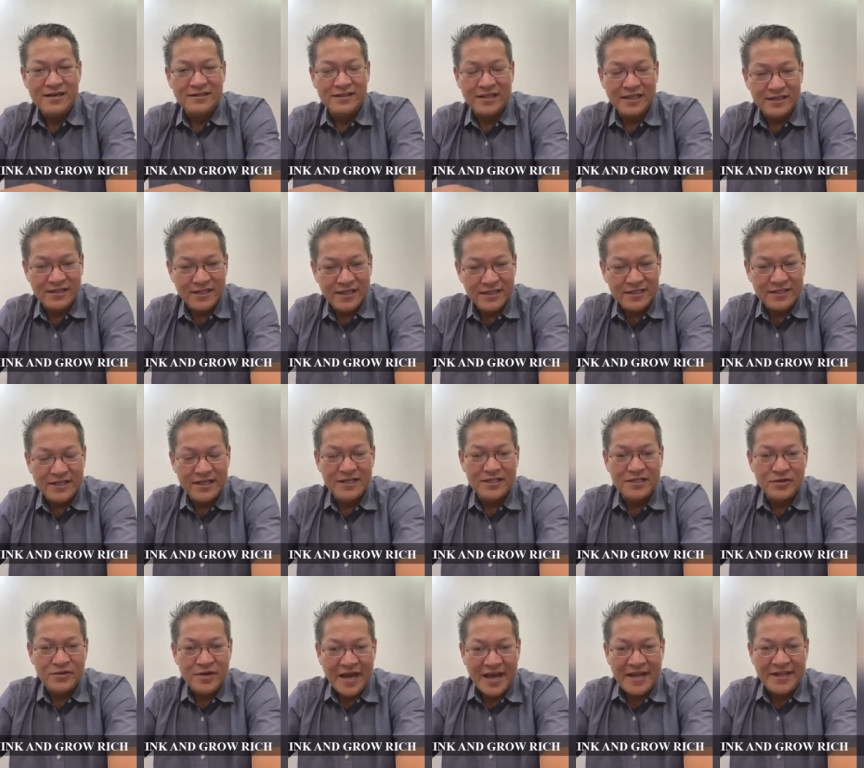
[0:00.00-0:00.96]
tiết tiết cái
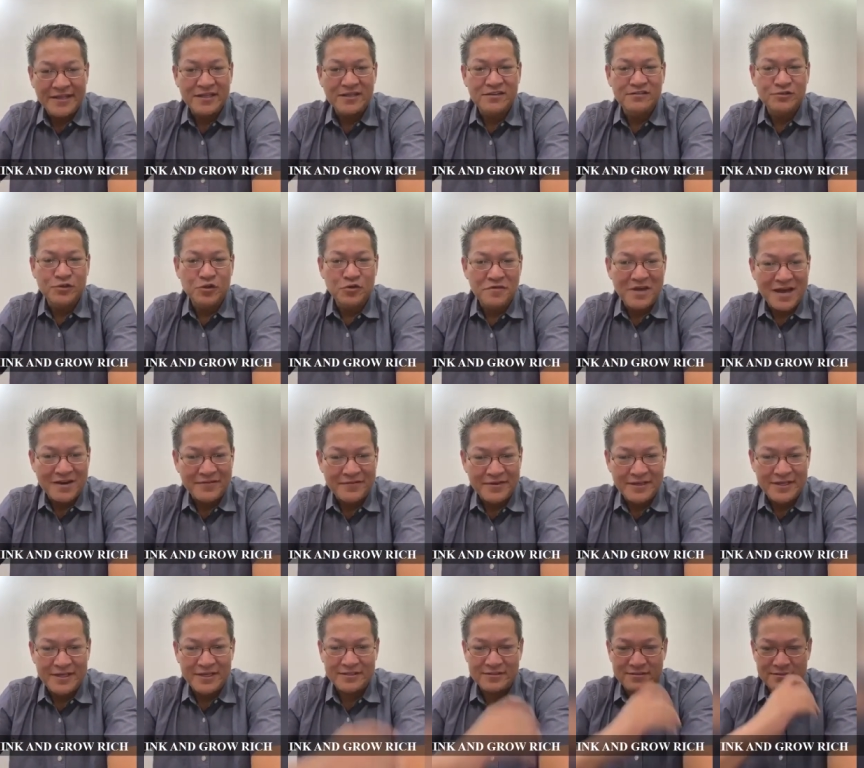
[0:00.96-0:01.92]
điều này anh tao cho vàng
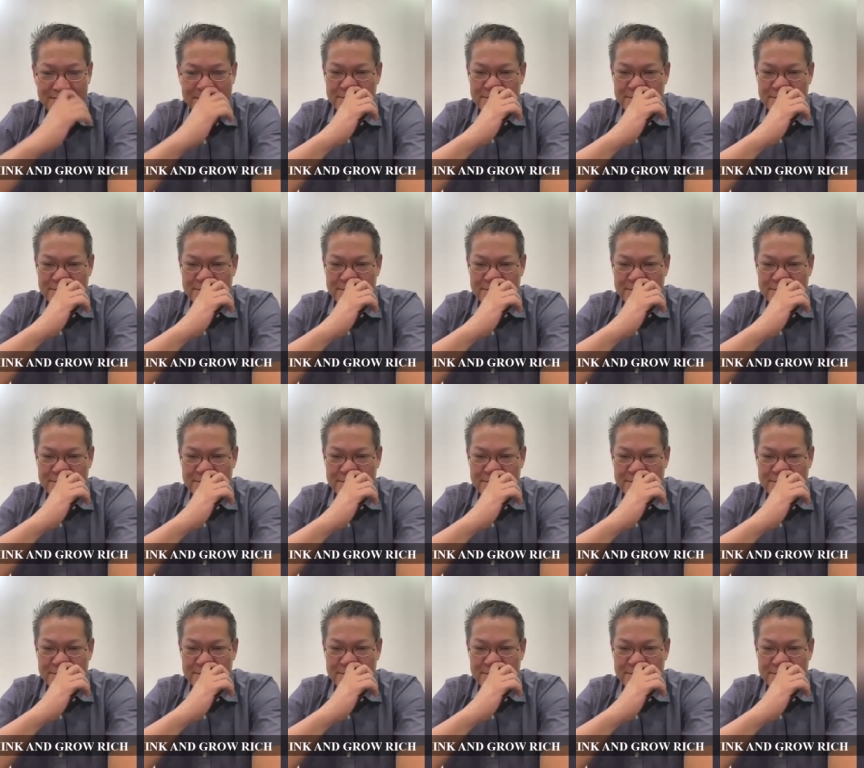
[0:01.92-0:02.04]
về nhỉ